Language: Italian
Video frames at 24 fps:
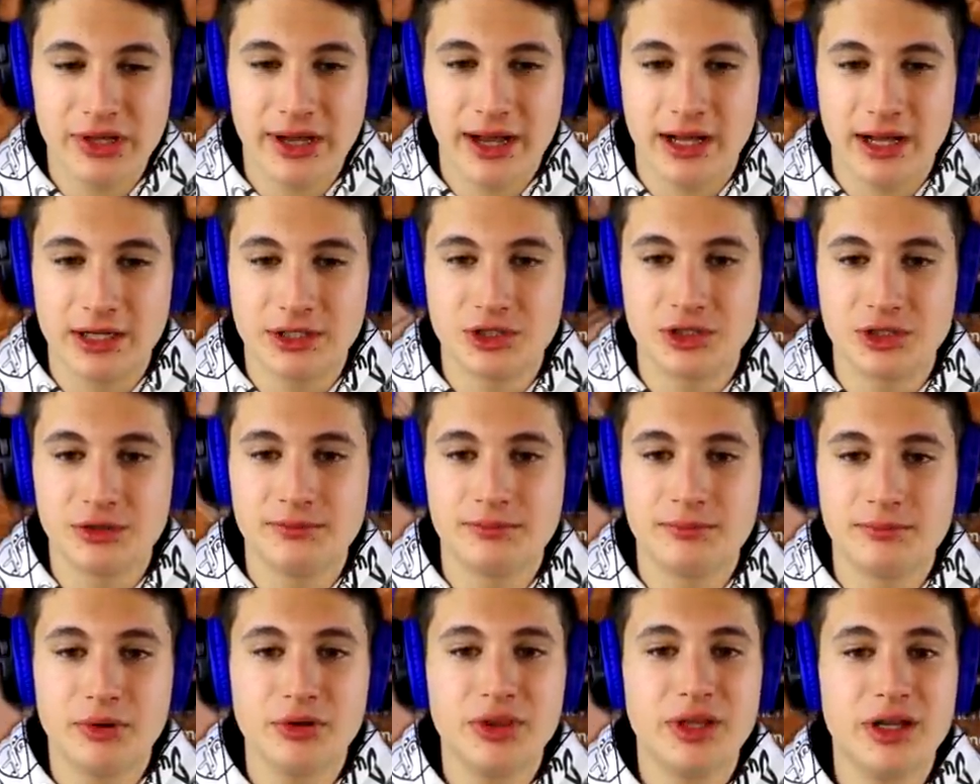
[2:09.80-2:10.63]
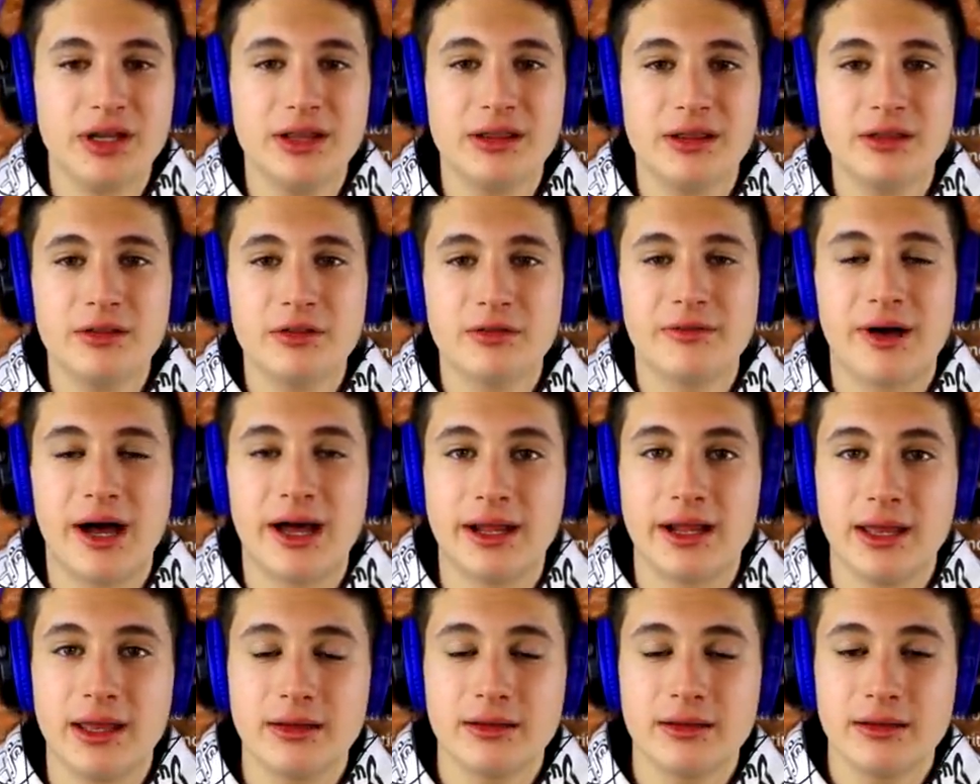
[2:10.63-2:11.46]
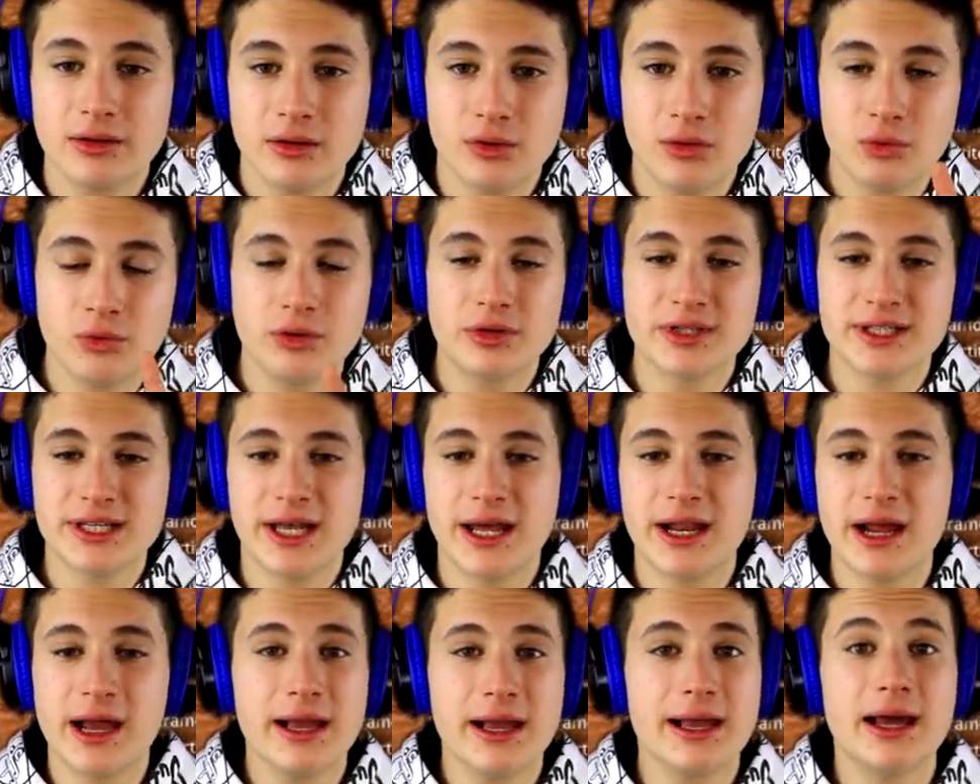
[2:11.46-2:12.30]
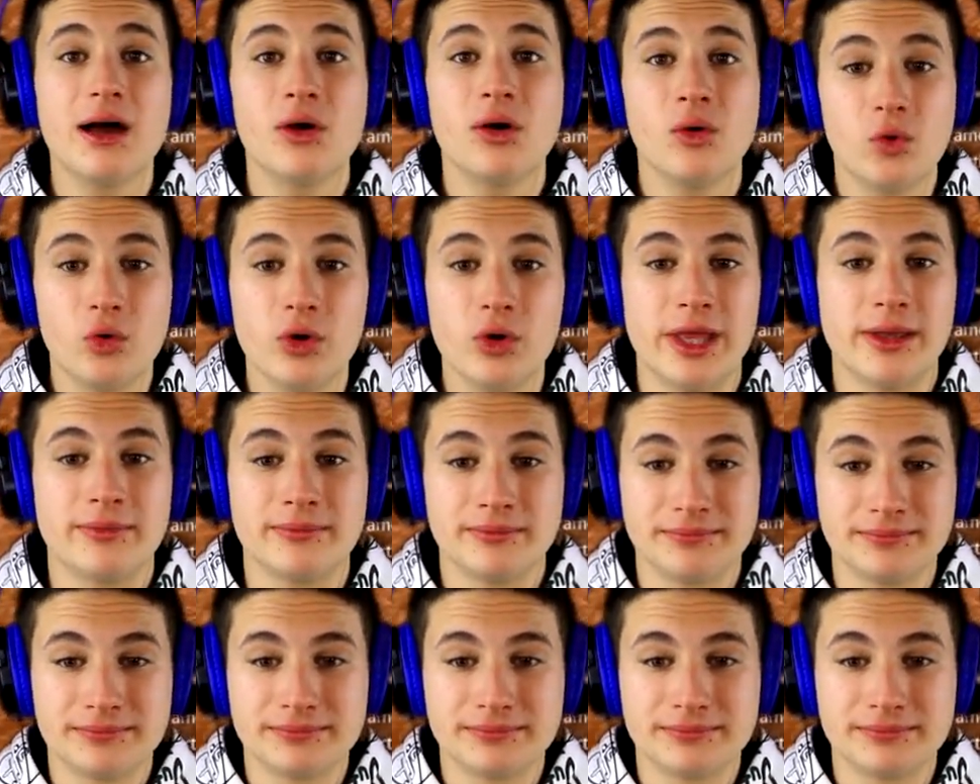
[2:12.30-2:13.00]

da calcio, potrete trovare uno scaracca qui.